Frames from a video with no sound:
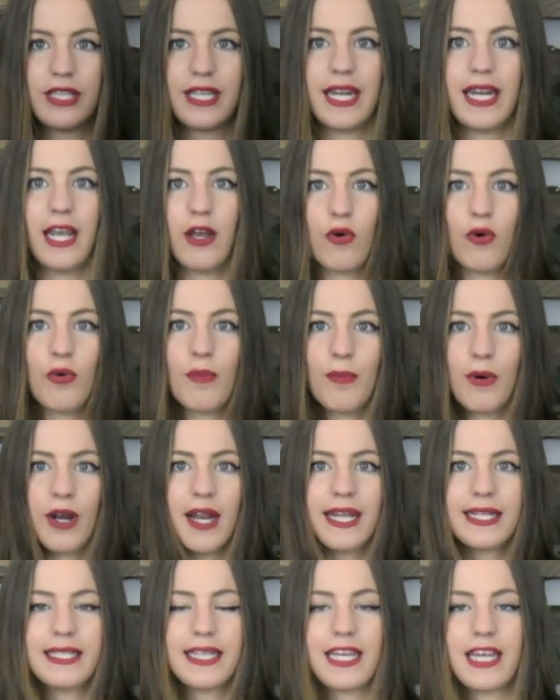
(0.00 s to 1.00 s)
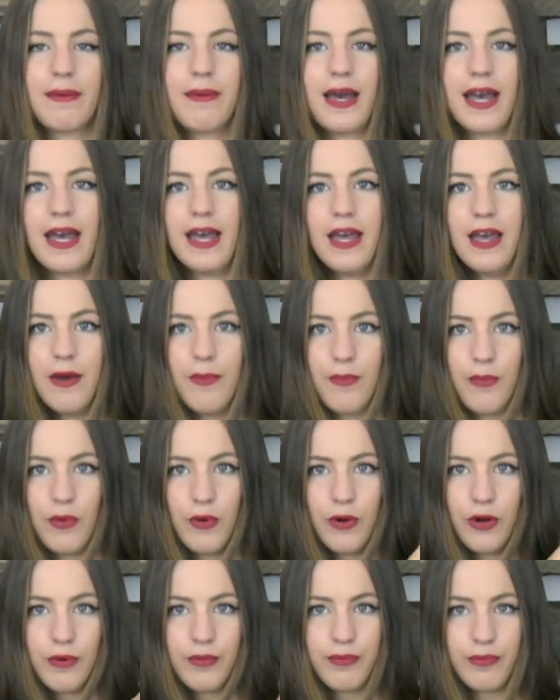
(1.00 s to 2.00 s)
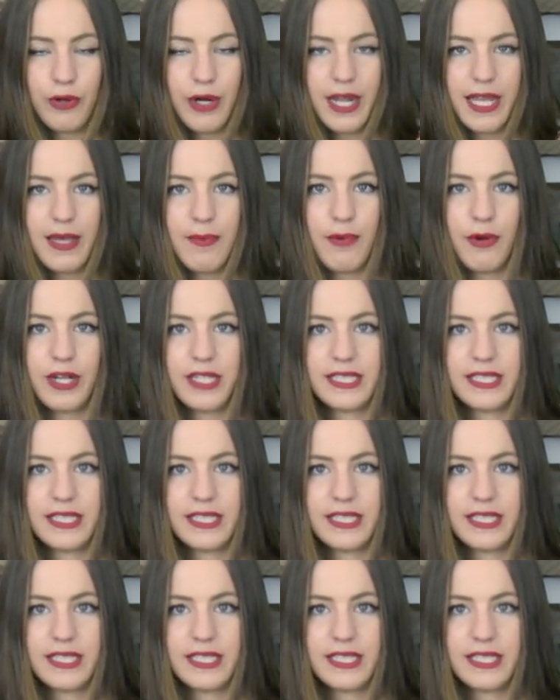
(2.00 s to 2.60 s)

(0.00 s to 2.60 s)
Tiene un volante que va por, por aquí por